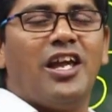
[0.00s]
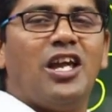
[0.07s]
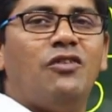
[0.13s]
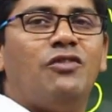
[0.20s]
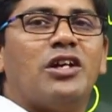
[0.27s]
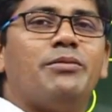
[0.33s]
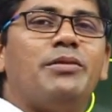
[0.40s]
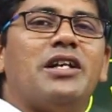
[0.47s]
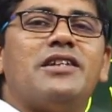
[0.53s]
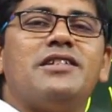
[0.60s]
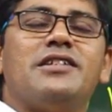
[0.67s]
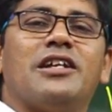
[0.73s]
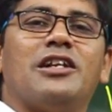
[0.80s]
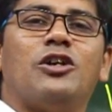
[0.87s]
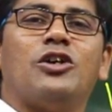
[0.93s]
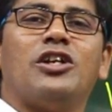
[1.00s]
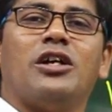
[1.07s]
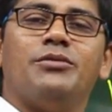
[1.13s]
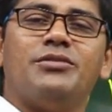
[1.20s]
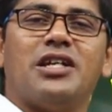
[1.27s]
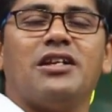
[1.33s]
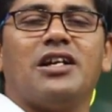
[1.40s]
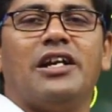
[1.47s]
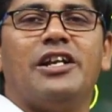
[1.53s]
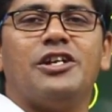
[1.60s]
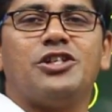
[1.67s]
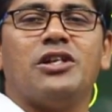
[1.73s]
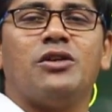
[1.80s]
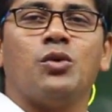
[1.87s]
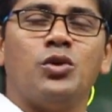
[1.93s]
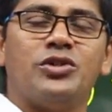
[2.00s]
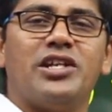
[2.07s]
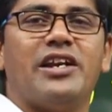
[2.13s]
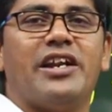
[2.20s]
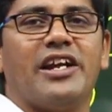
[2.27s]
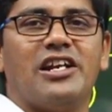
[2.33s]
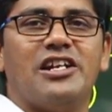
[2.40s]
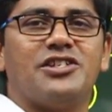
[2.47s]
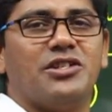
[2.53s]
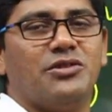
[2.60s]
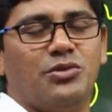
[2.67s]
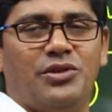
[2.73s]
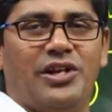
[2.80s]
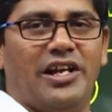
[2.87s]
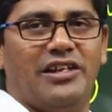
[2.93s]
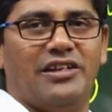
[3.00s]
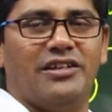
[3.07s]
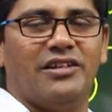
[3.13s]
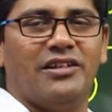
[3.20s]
ఈ వర్బల్ రీజనింగ్లో టర్మ్స్ అండ్ కండిషన్ రూల్స్ అండ్ రెగ్యులేషన్స్ ఉంటాయి